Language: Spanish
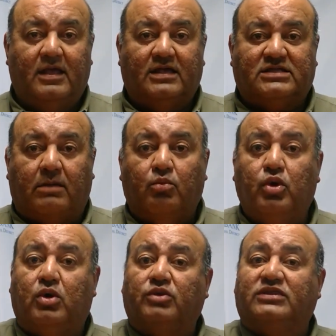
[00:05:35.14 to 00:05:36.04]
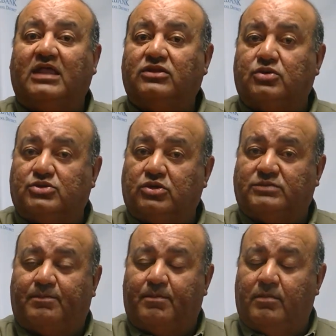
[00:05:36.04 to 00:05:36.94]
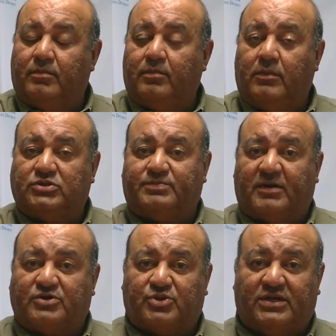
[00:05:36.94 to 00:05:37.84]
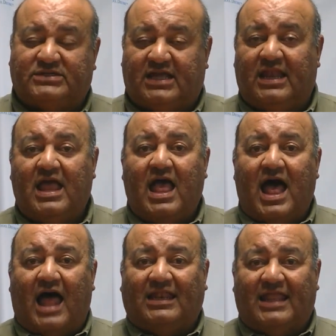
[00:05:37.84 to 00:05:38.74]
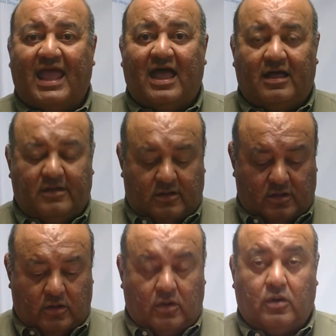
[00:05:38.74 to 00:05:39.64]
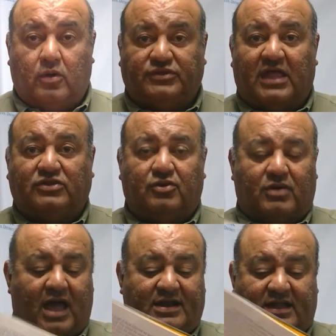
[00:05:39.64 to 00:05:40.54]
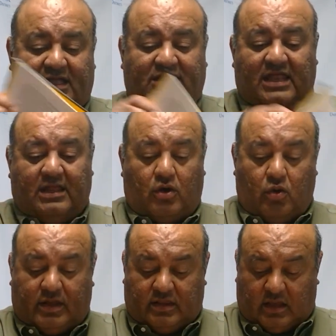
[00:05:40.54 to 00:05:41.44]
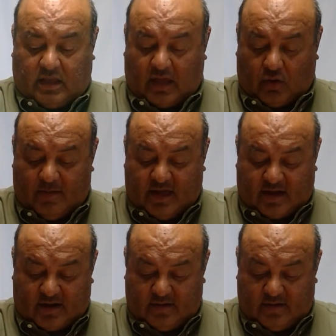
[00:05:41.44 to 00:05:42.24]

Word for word: Están muy contentos las personas de la aldea con tanto carne que tienen que comer.